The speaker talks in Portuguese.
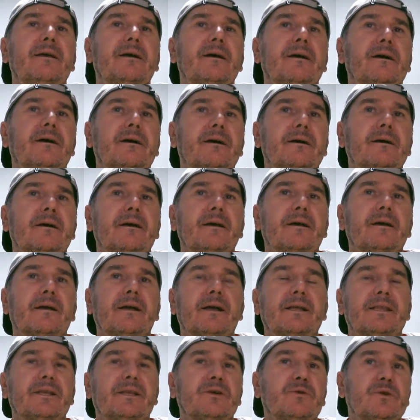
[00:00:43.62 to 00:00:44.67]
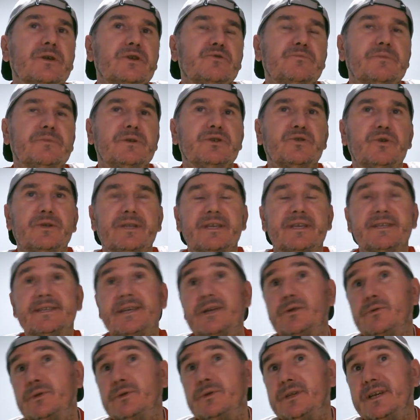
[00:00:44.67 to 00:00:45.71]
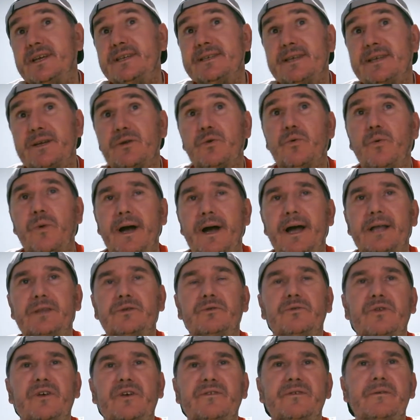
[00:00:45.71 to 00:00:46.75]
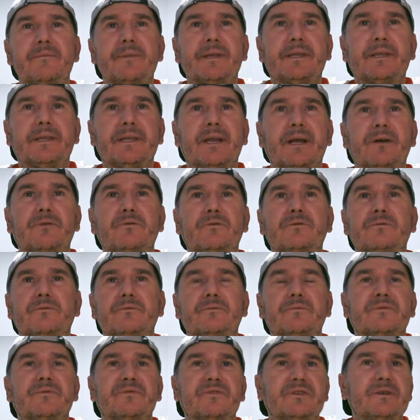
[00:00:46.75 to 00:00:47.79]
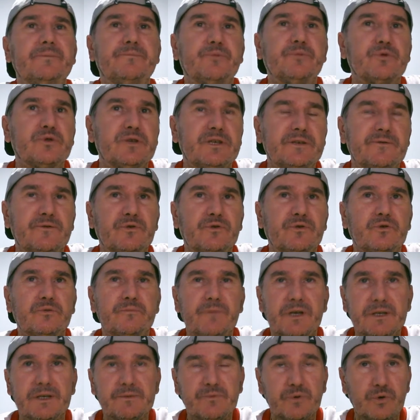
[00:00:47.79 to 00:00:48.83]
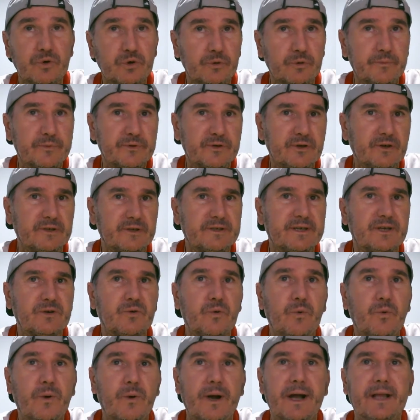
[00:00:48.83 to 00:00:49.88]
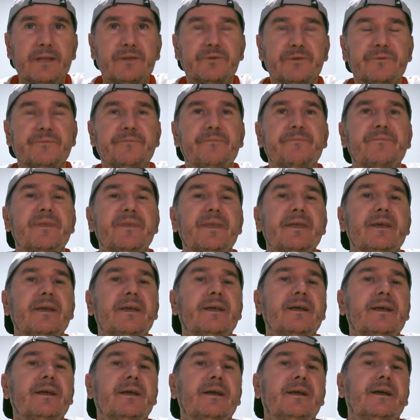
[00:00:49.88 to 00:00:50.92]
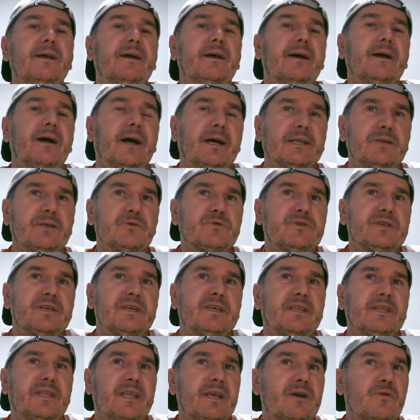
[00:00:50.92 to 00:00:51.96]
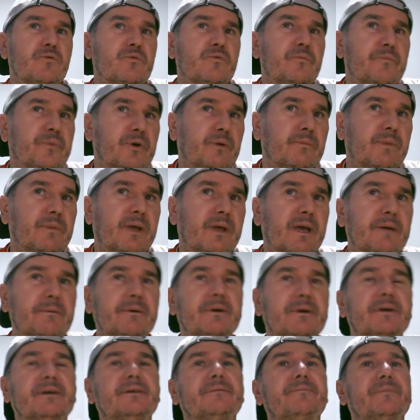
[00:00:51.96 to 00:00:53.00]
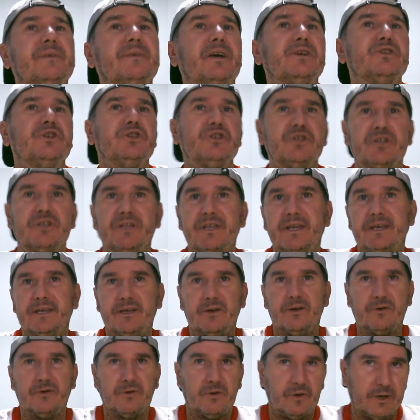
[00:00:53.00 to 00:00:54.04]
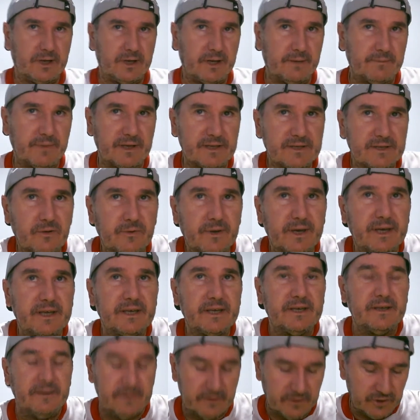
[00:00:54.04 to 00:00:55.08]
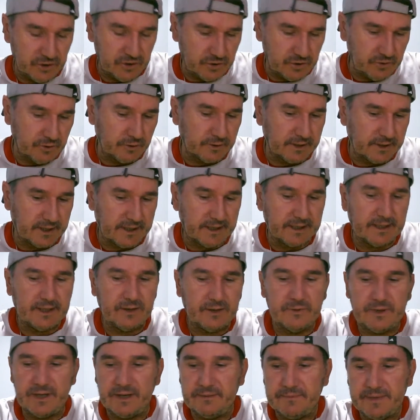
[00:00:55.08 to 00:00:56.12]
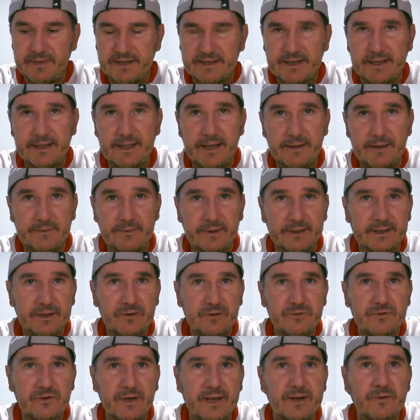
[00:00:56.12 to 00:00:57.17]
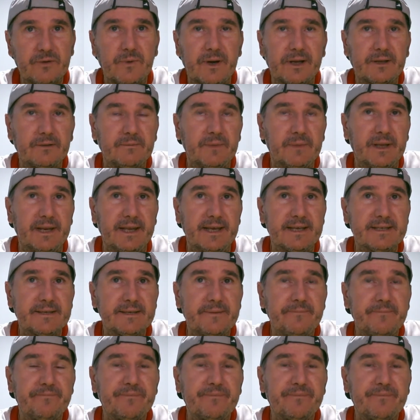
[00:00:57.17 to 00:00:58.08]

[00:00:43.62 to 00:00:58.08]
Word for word: a ah, é, categoria sub-18 é 0304, nós vamos entrar com, se possível, com o mesmo grupo, só 04, a não ser que tenha algum problema e a gente tenha que colocar mais alguém de outra categoria. Mas a ideia é manter os 04, beleza?